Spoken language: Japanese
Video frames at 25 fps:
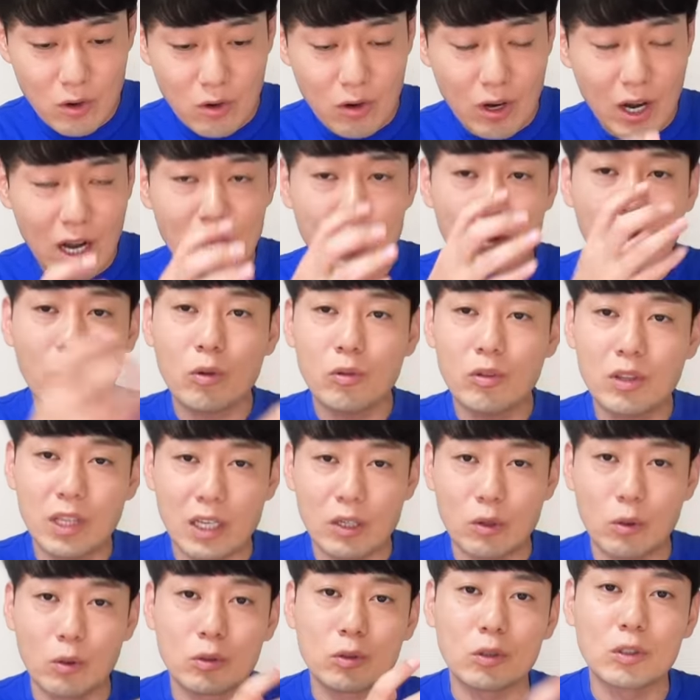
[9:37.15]
を iPhone
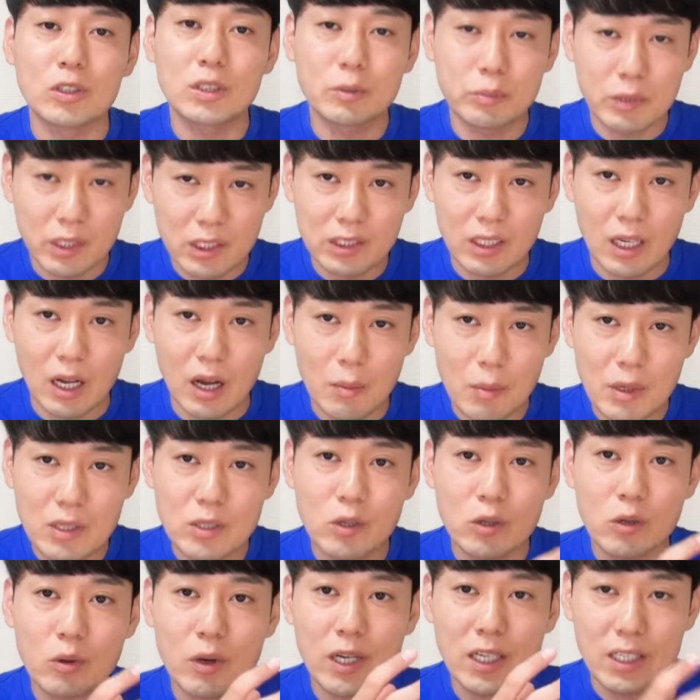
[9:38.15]
内に保存しました、まあ、
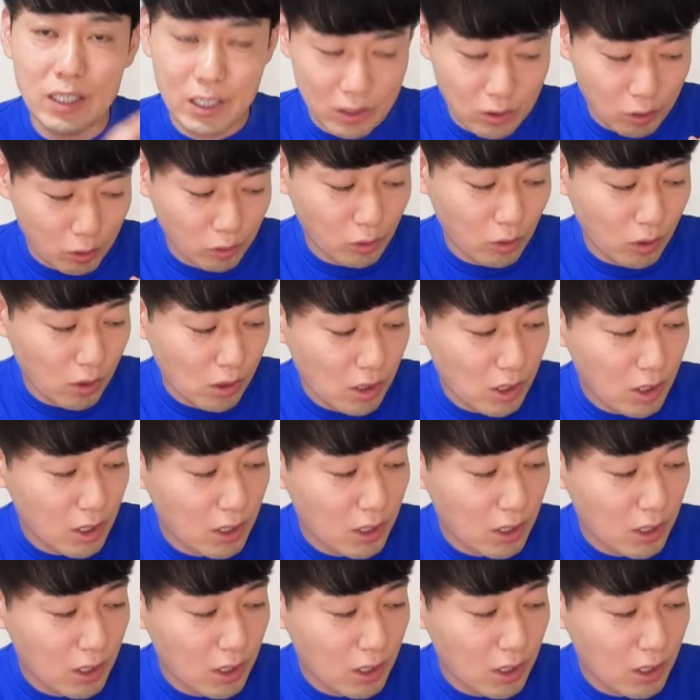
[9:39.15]
それはいいですよと。